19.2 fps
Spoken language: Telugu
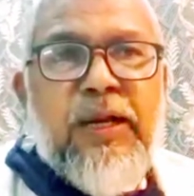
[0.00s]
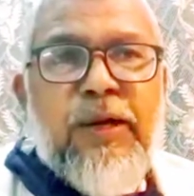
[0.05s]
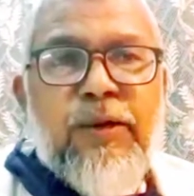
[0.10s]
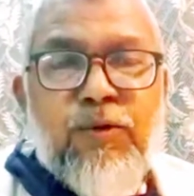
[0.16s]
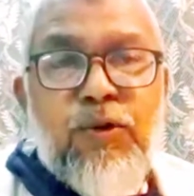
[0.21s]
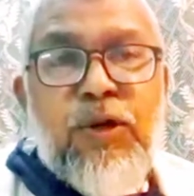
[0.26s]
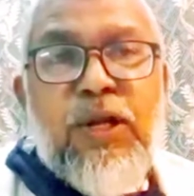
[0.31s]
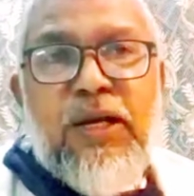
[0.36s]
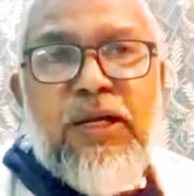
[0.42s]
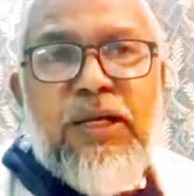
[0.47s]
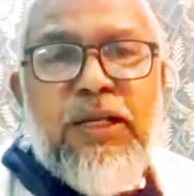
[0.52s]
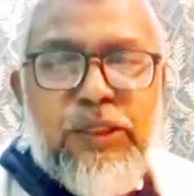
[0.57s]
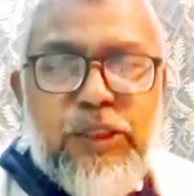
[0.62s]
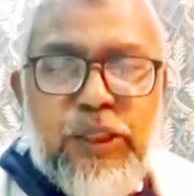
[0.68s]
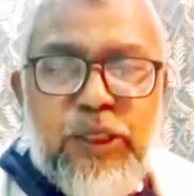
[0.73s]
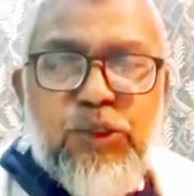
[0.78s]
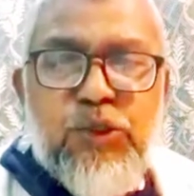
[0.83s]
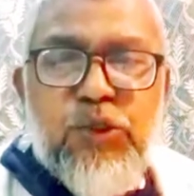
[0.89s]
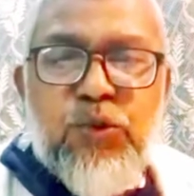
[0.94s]
రుణాన్ని
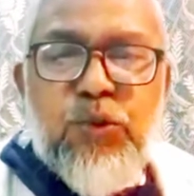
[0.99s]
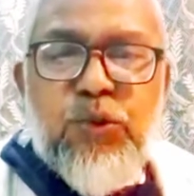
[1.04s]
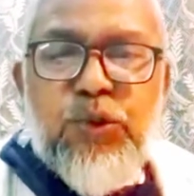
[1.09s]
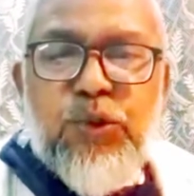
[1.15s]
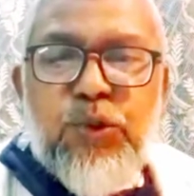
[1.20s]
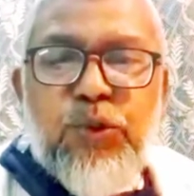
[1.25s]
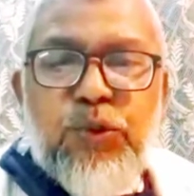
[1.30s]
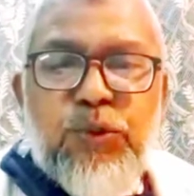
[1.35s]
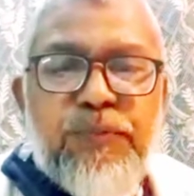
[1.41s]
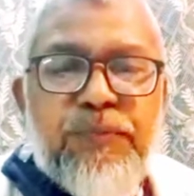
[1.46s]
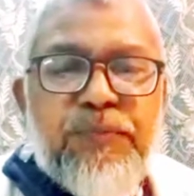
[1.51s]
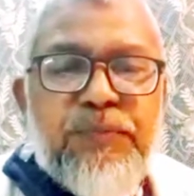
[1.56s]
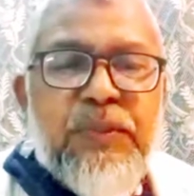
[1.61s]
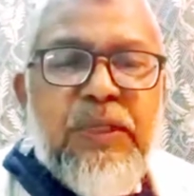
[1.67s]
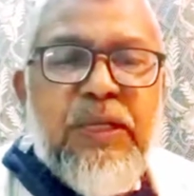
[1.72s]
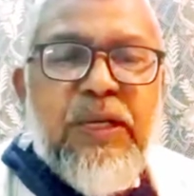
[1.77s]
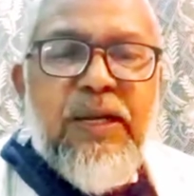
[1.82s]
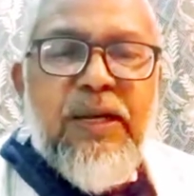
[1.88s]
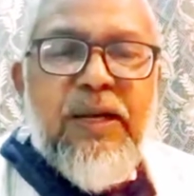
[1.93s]
తీర్చుకుంటూ
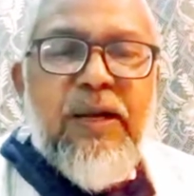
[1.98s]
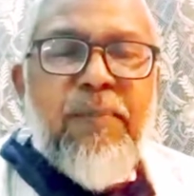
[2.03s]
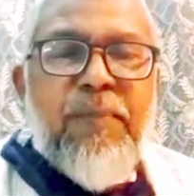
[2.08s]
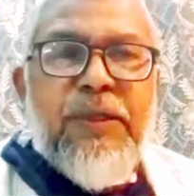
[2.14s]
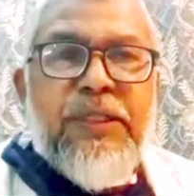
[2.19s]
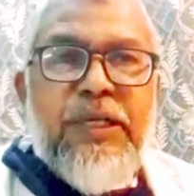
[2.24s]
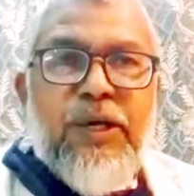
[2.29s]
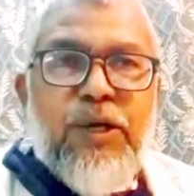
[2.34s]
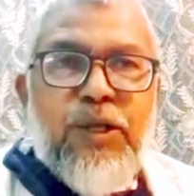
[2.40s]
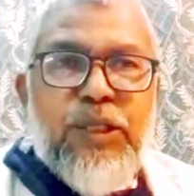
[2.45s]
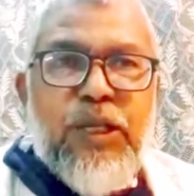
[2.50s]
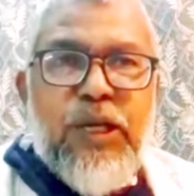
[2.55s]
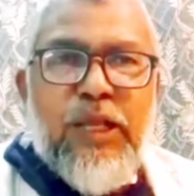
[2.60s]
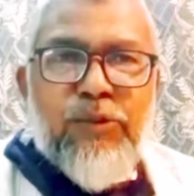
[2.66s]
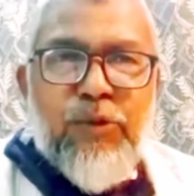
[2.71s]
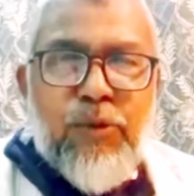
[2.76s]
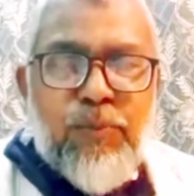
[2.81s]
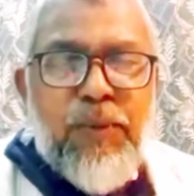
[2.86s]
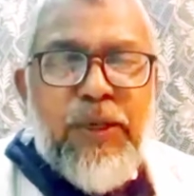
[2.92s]
పదిహేడు వందల
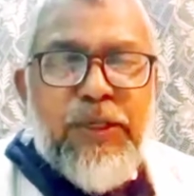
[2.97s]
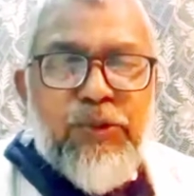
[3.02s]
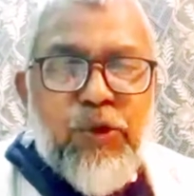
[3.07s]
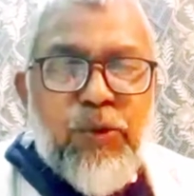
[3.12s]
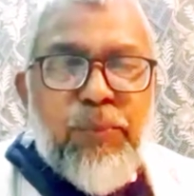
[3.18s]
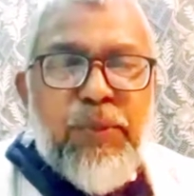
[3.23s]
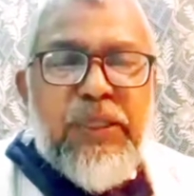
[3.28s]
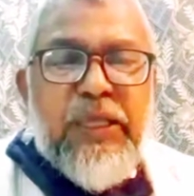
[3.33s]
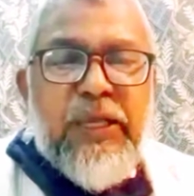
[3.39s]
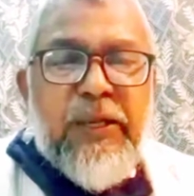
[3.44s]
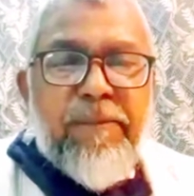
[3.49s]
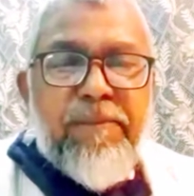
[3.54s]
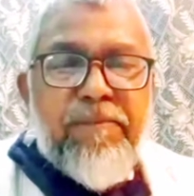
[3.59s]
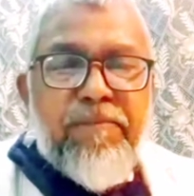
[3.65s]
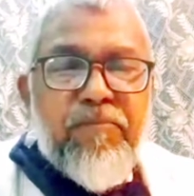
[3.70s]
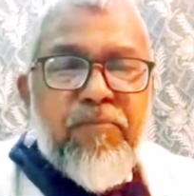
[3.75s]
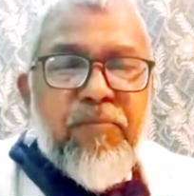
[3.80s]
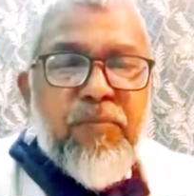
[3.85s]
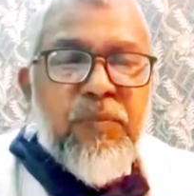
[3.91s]
తొంభై తొమ్మిది
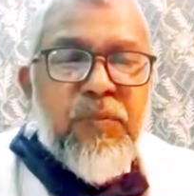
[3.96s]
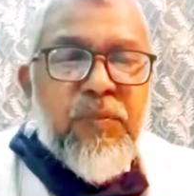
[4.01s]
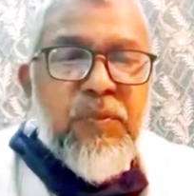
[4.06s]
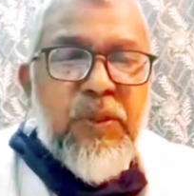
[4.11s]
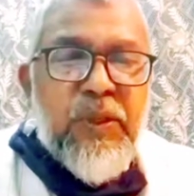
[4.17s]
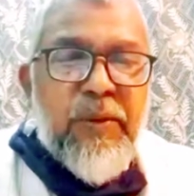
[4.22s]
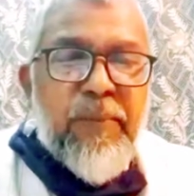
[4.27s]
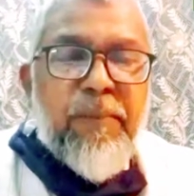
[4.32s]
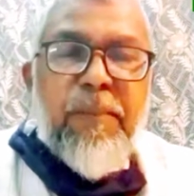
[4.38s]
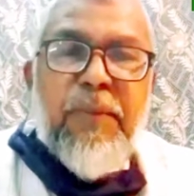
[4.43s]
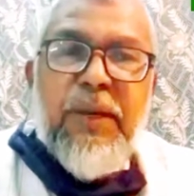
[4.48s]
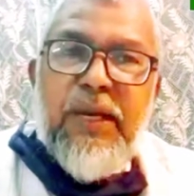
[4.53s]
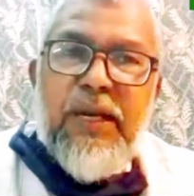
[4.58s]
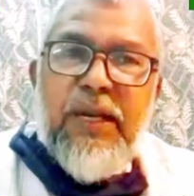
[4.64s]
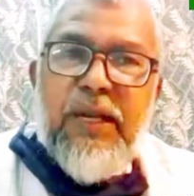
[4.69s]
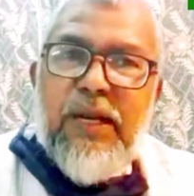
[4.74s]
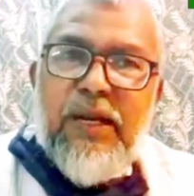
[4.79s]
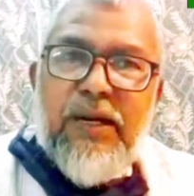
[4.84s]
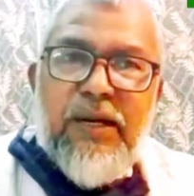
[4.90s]
మే
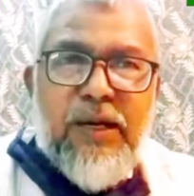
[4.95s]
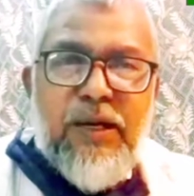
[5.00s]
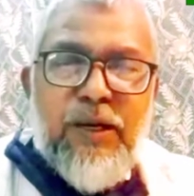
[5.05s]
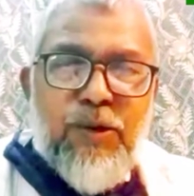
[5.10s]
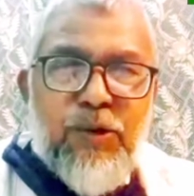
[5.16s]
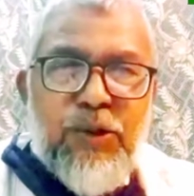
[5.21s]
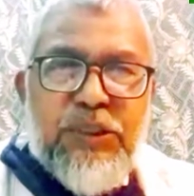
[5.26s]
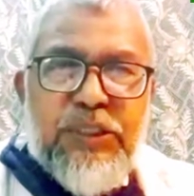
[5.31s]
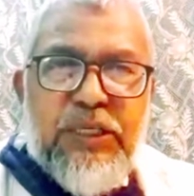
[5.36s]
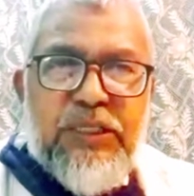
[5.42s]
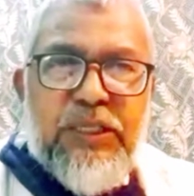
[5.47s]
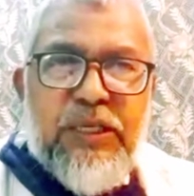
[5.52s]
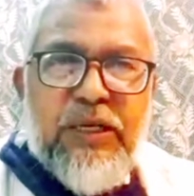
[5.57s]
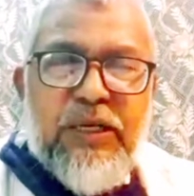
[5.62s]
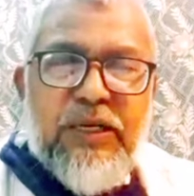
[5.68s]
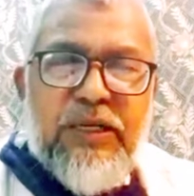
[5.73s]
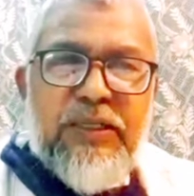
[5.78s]
నెల నాలుగో తేదీన